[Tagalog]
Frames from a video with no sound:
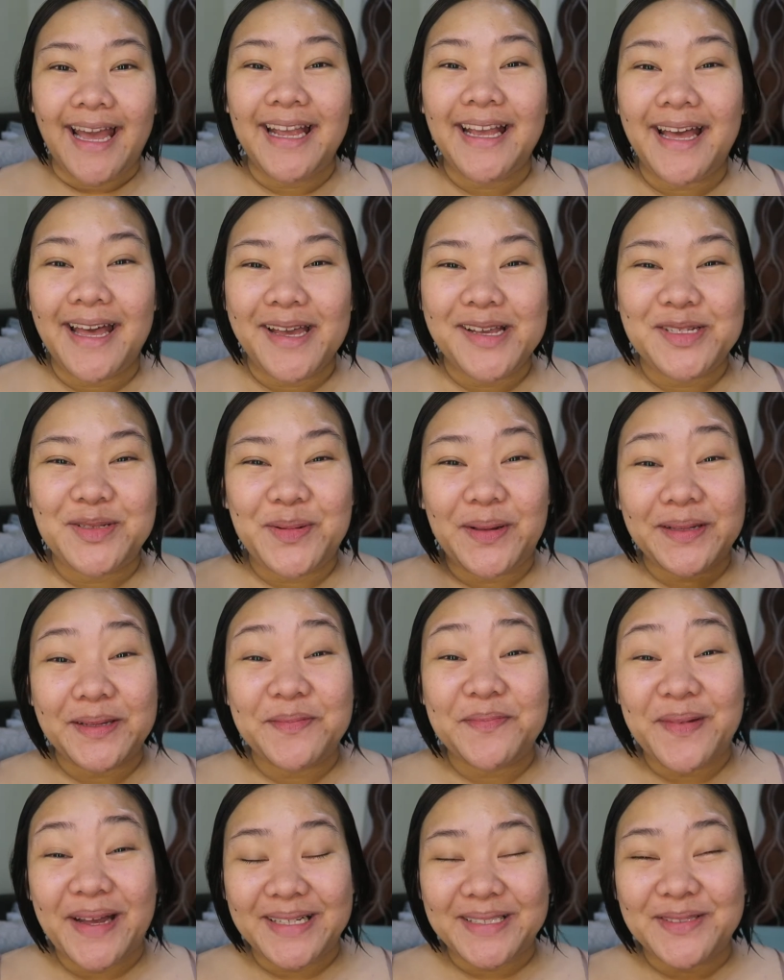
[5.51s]
Hi guys!
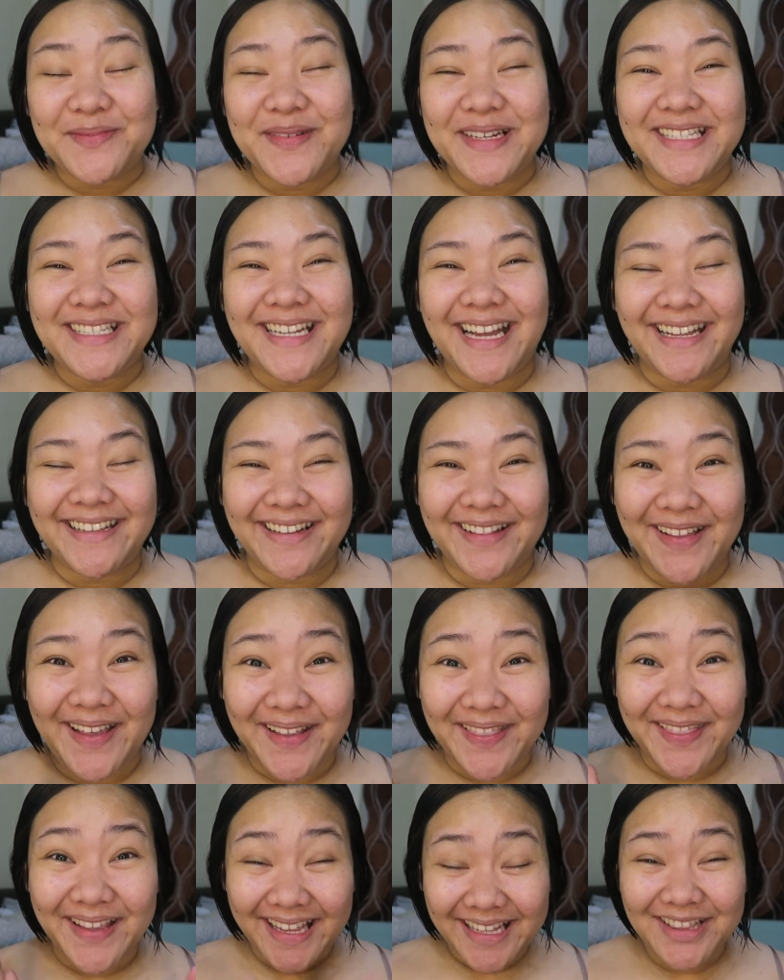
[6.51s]
Welcome back to my channel
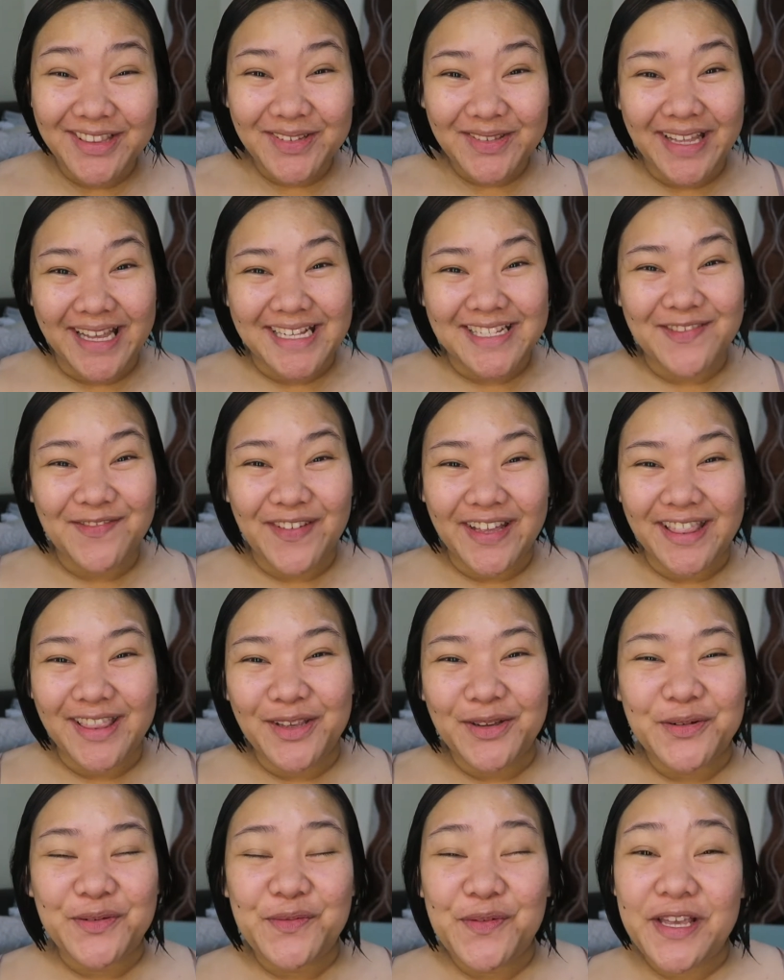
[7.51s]
and in today's
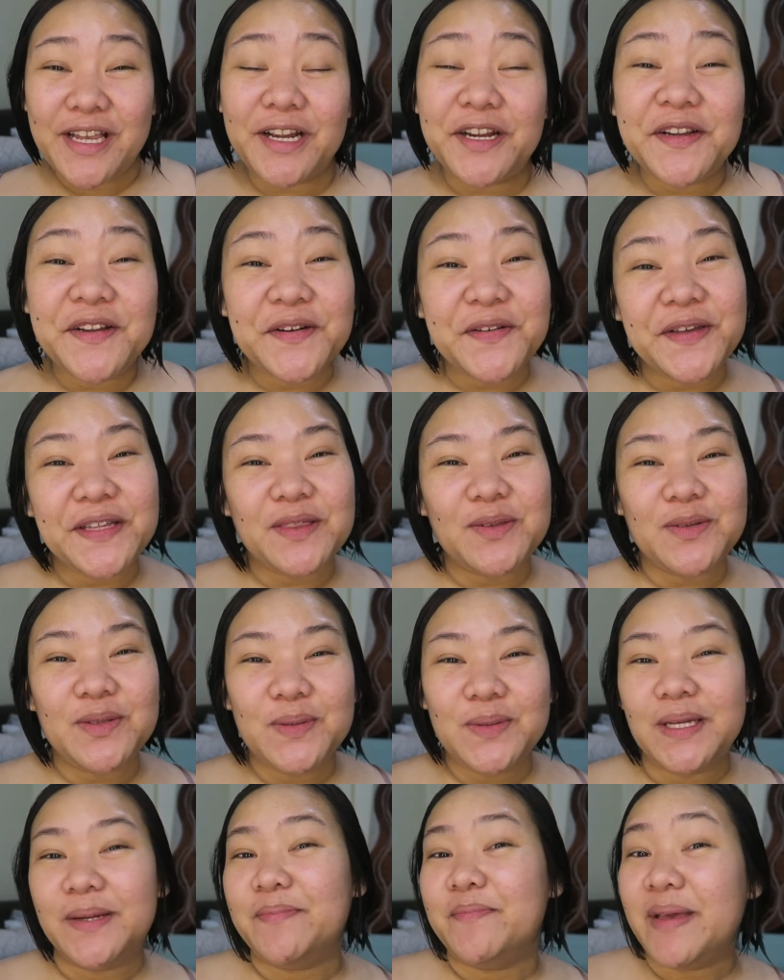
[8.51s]
video, we are going to
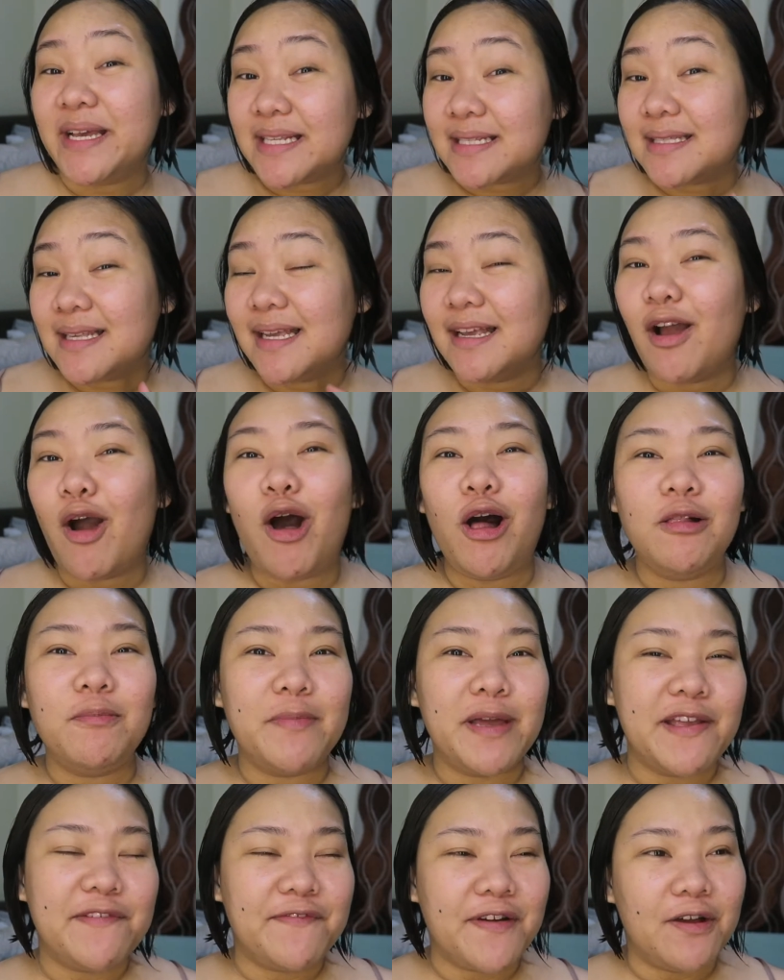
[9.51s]
do the Mixing All
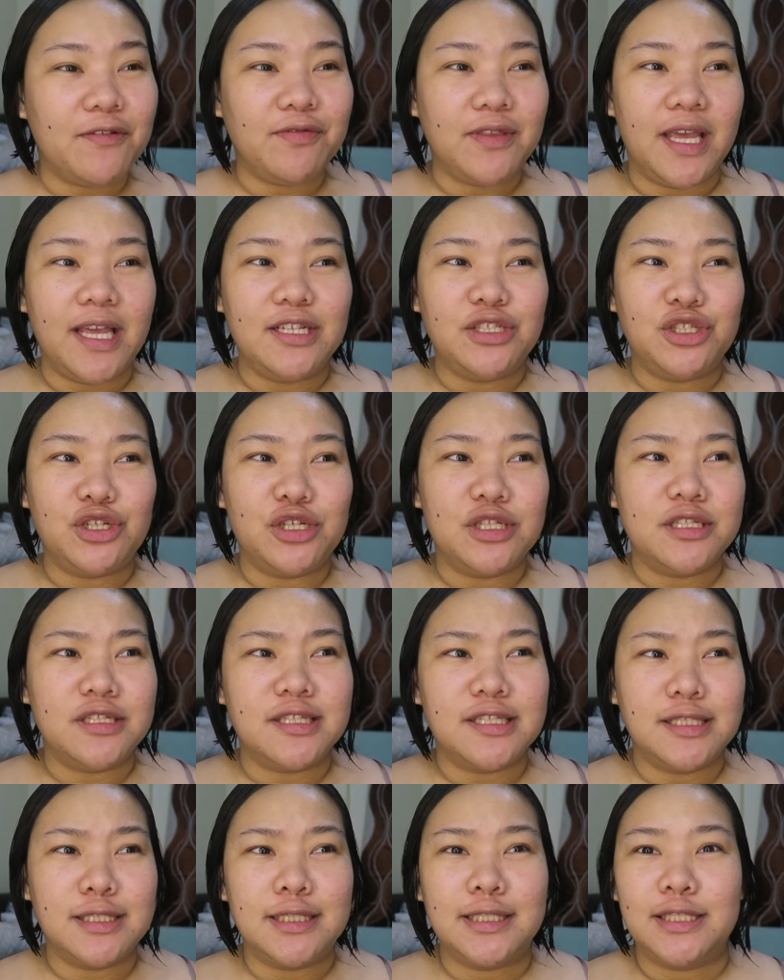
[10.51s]
My
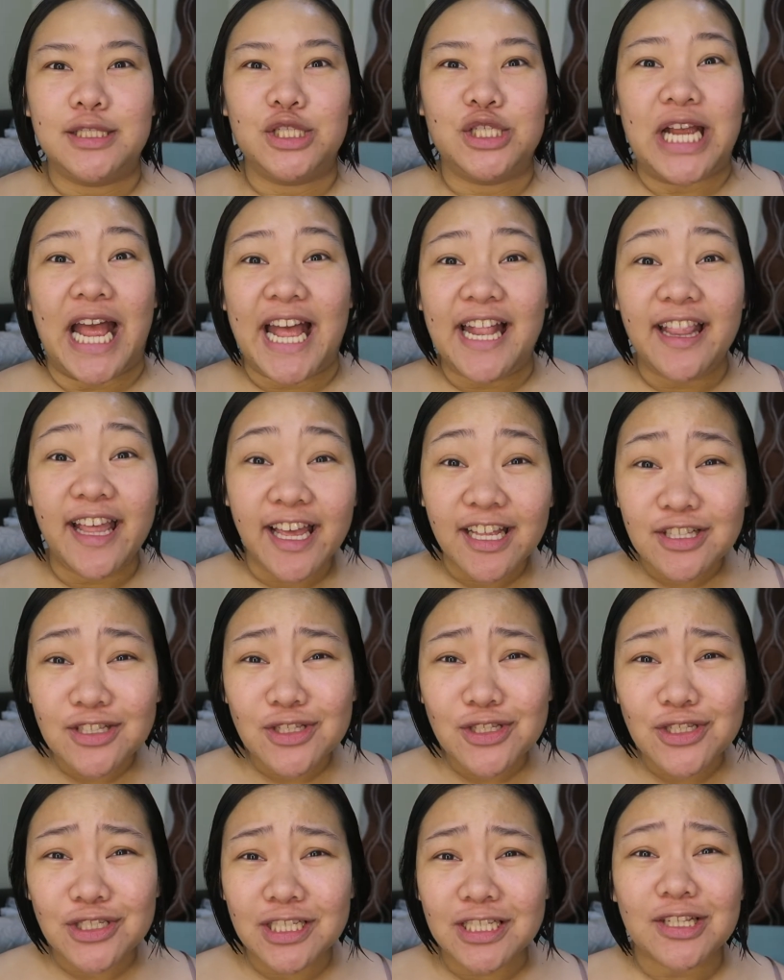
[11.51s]
Foundations
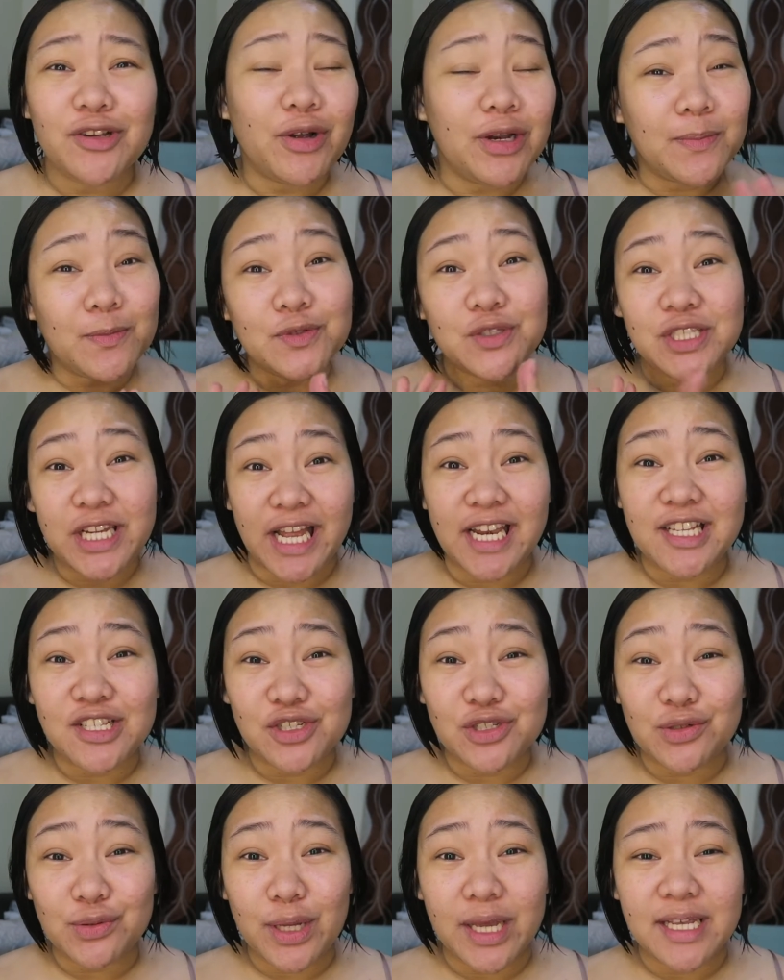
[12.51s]
challenge. Hindi ko alam kung
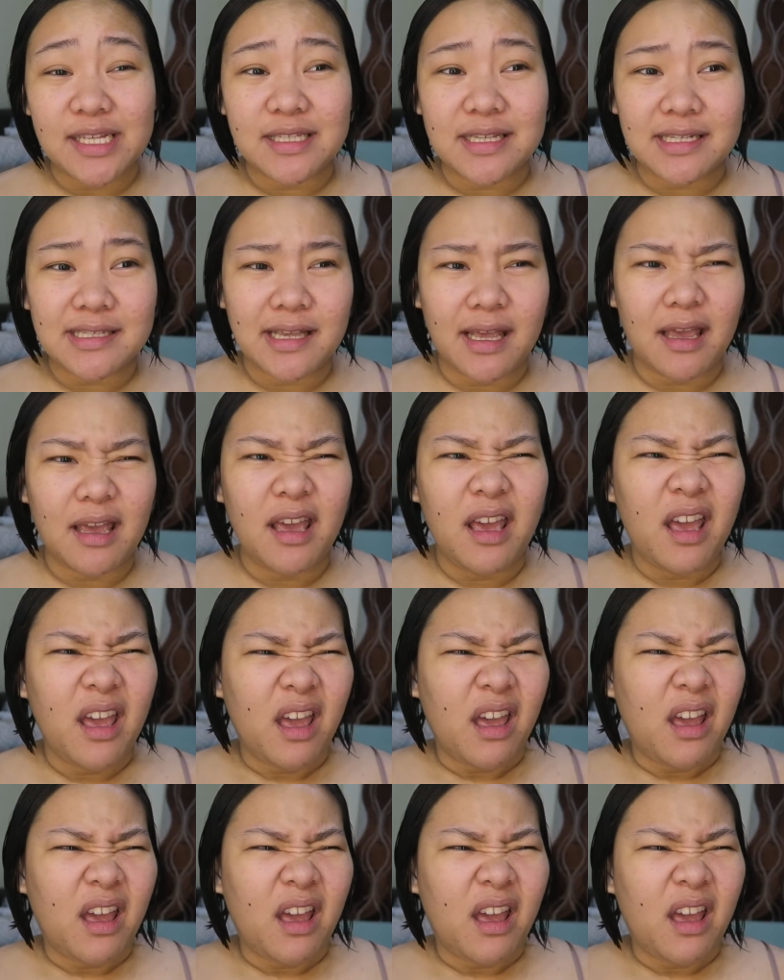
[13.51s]
challenge to guys kasi